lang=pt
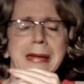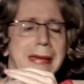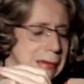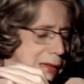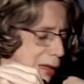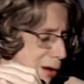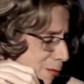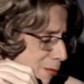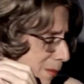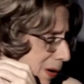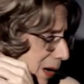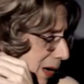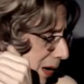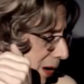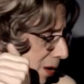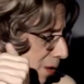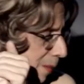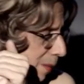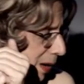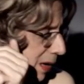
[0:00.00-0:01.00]
é uma,
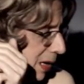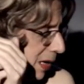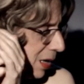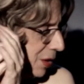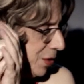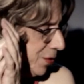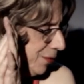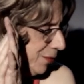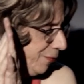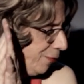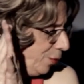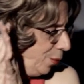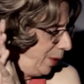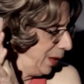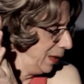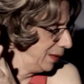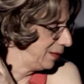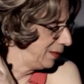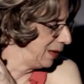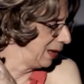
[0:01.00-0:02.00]
é uma grande
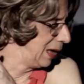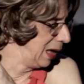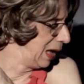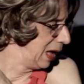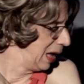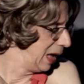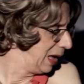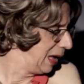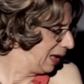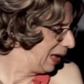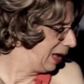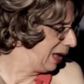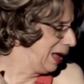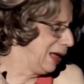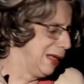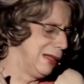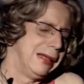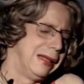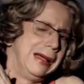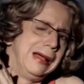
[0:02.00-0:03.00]
influência.
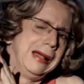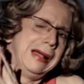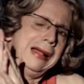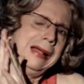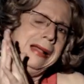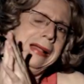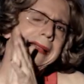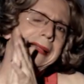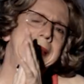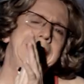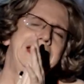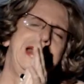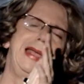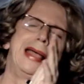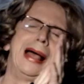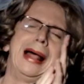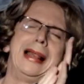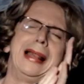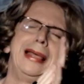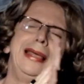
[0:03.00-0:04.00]
É, tem
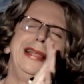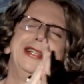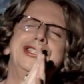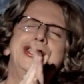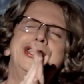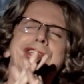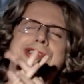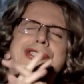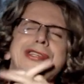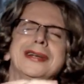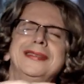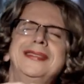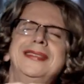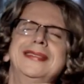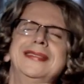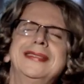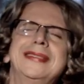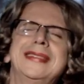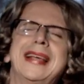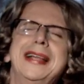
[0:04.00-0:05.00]
a Laetitia
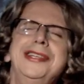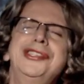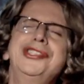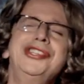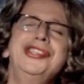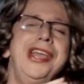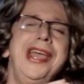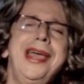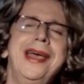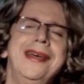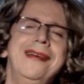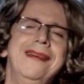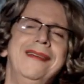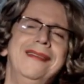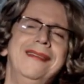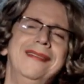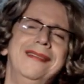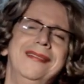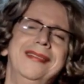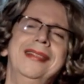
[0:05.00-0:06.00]
Sadier,
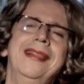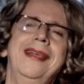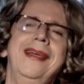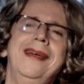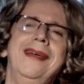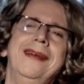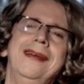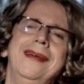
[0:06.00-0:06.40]
né?